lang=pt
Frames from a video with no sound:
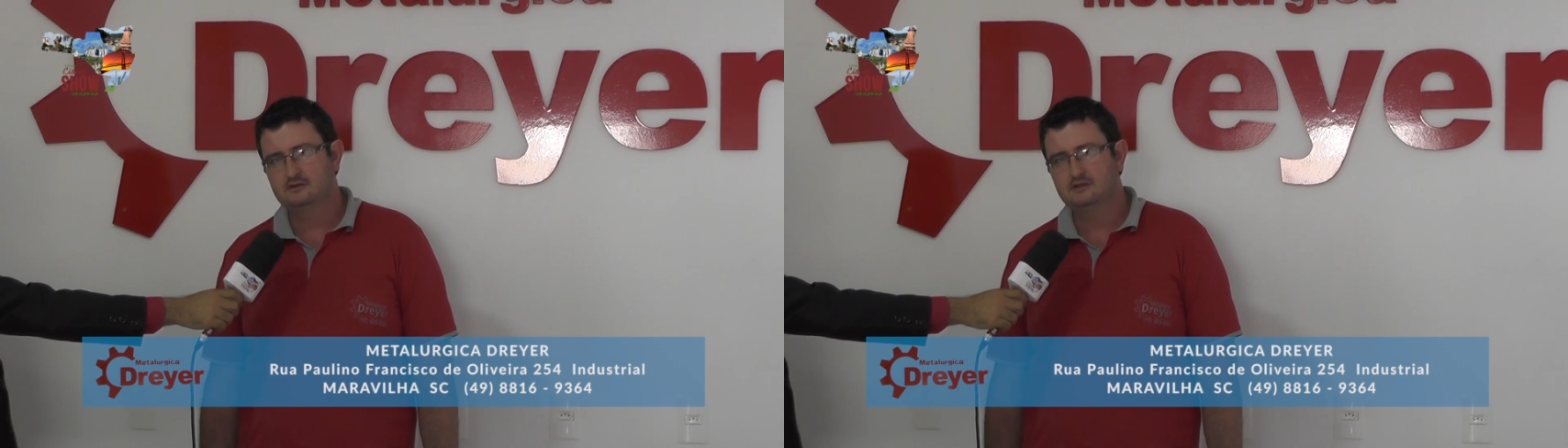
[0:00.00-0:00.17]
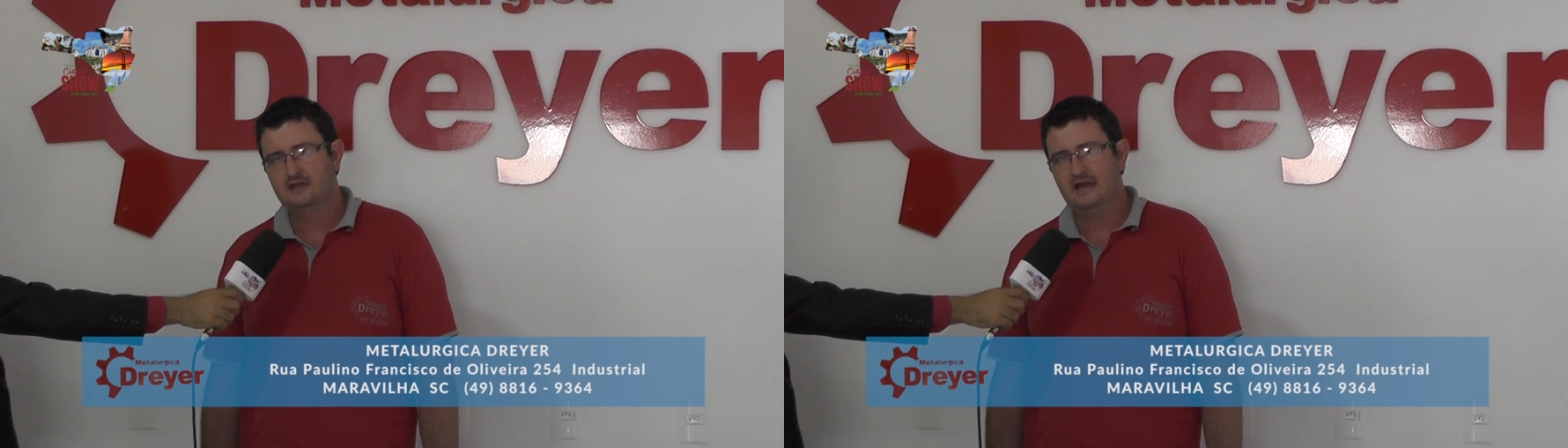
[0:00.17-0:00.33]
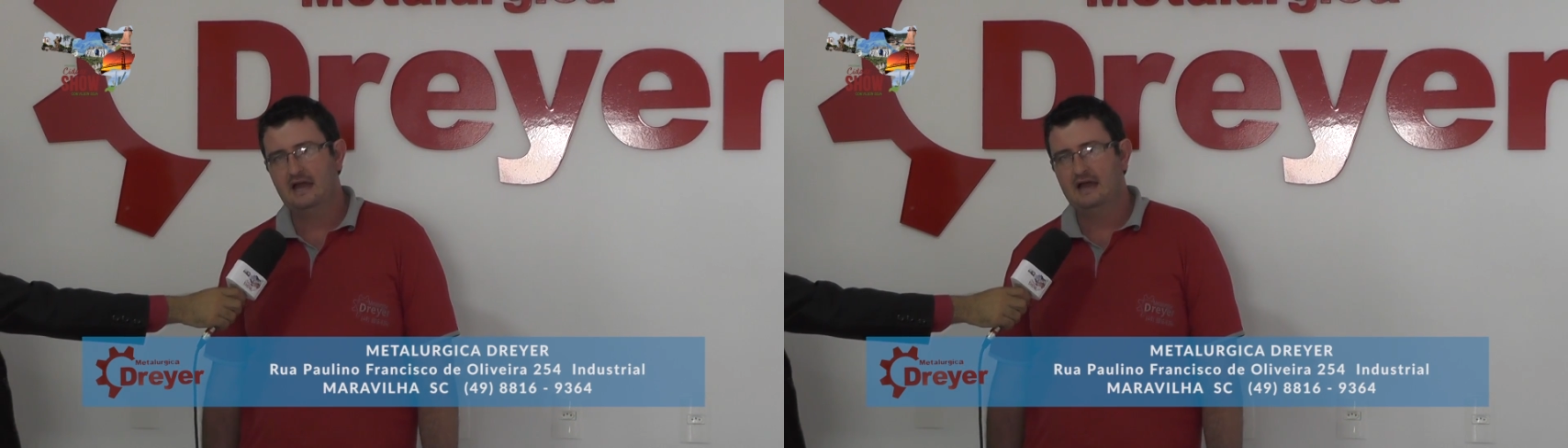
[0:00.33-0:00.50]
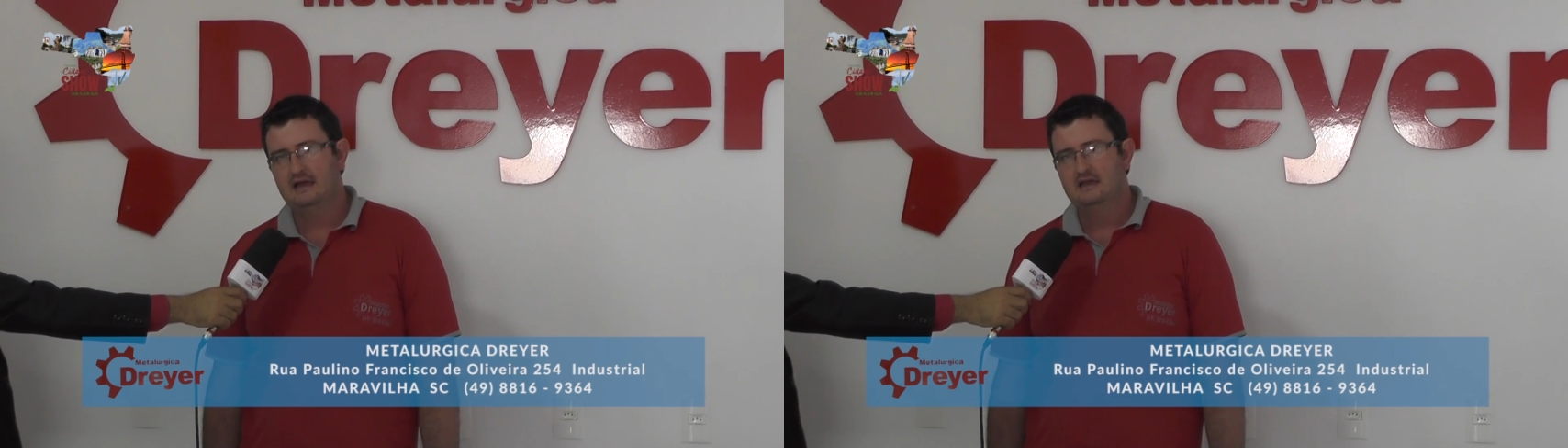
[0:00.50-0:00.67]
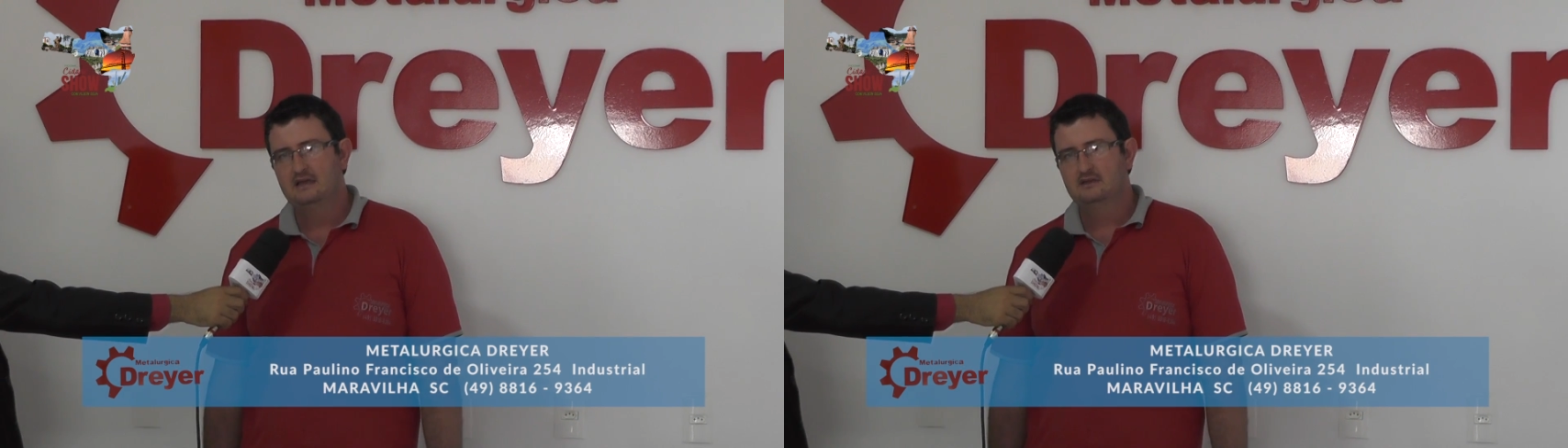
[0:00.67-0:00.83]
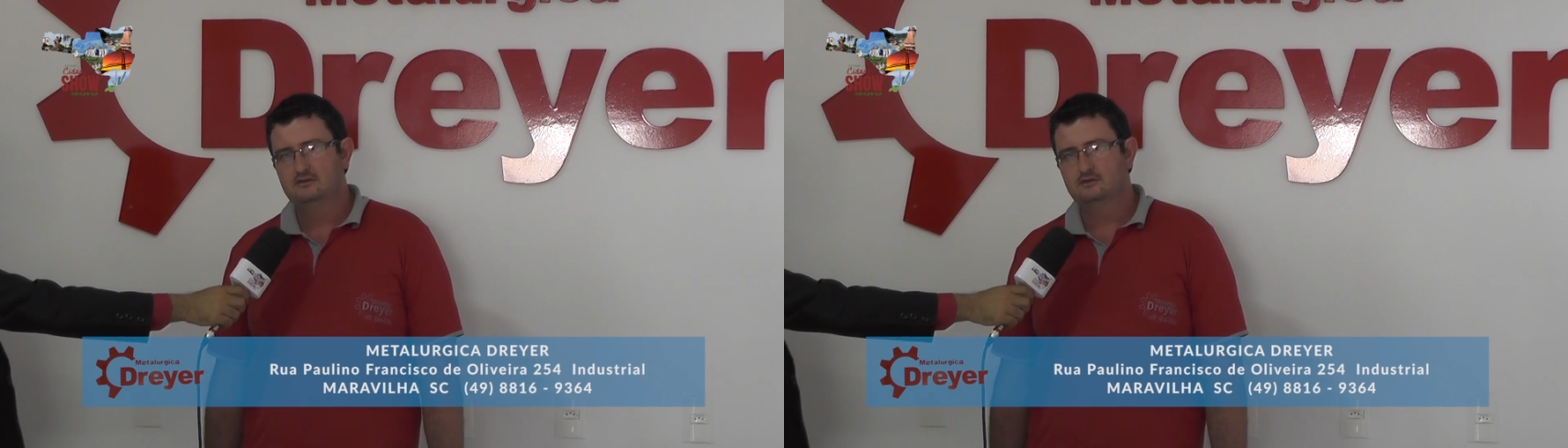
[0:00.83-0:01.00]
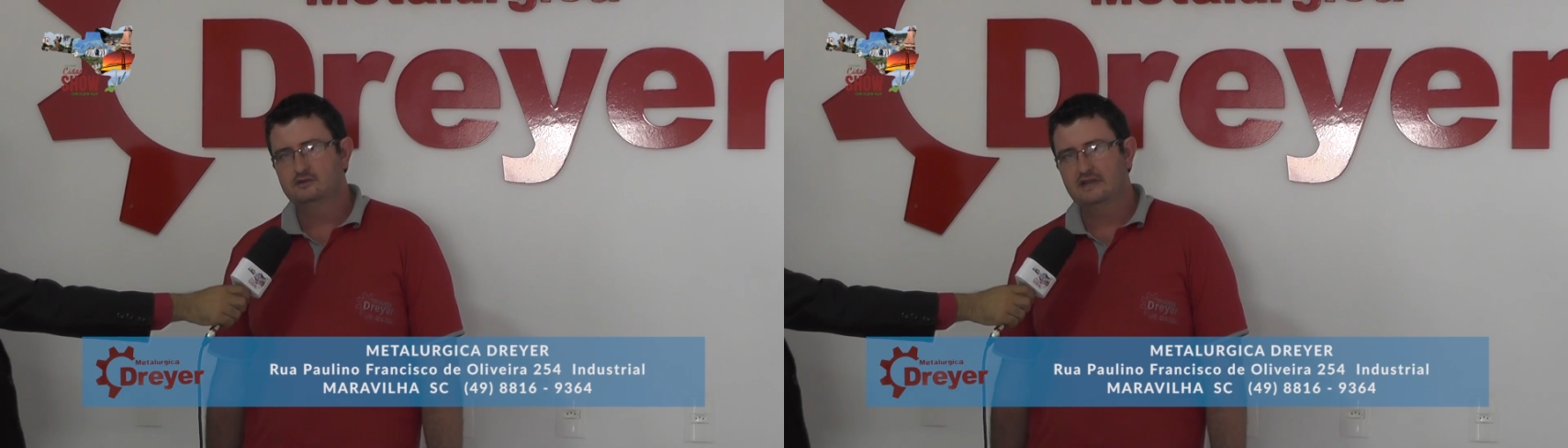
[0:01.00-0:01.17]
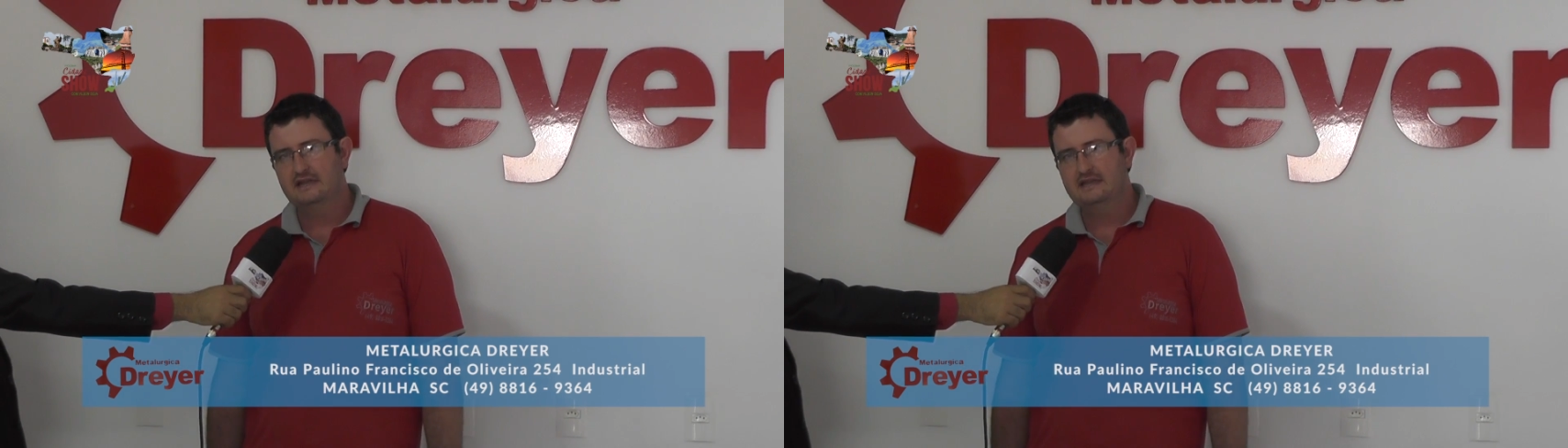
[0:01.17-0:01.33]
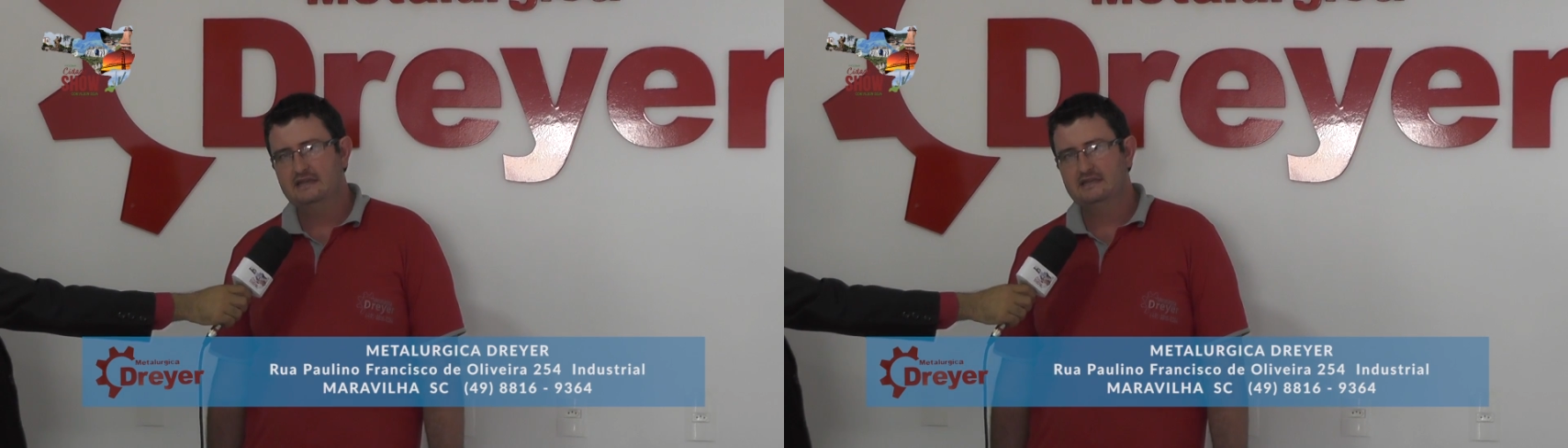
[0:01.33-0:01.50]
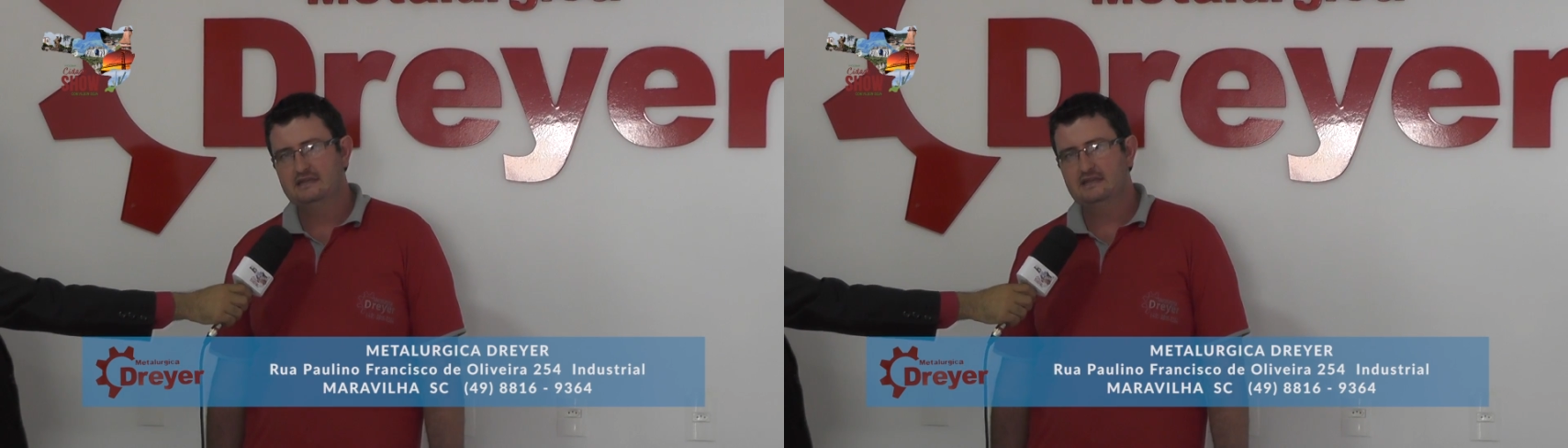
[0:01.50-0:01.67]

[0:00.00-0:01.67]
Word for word: toda toda a linha